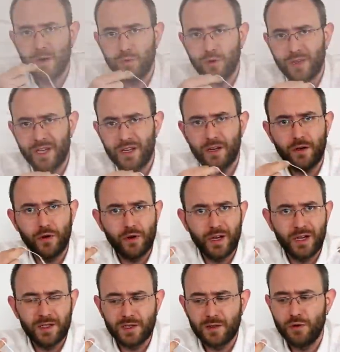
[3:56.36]
kablo
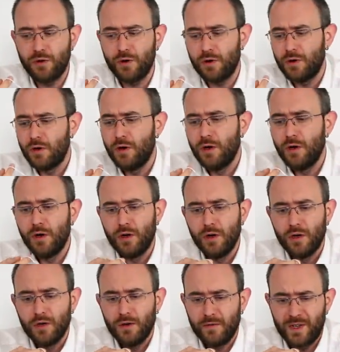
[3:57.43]
geriliyor, esniyor
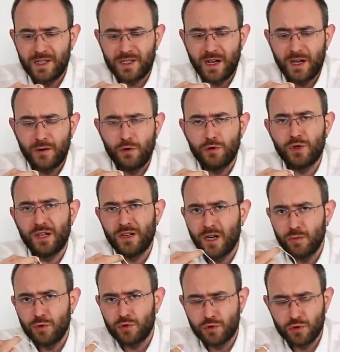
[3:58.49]
vesaire. O yüzden
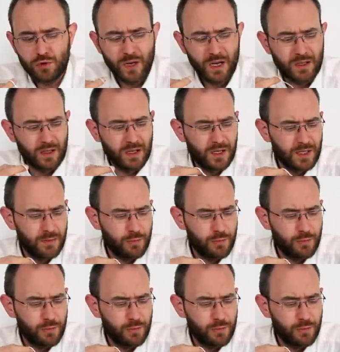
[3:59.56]
kablosuz kulaklıklar